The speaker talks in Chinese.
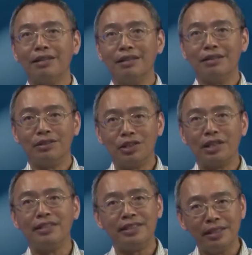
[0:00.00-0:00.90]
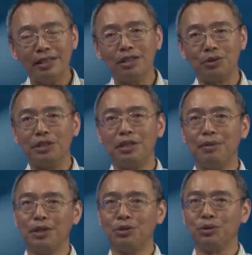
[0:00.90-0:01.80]
的这个新的随机
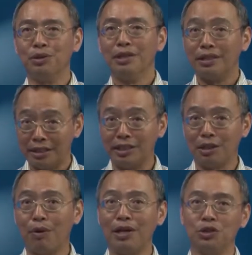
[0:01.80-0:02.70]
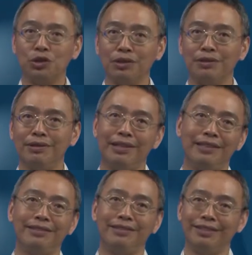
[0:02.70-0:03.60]
变数的期望值的
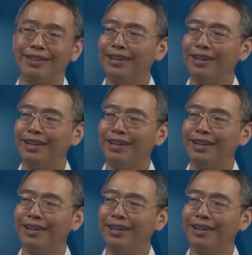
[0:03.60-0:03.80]
意思。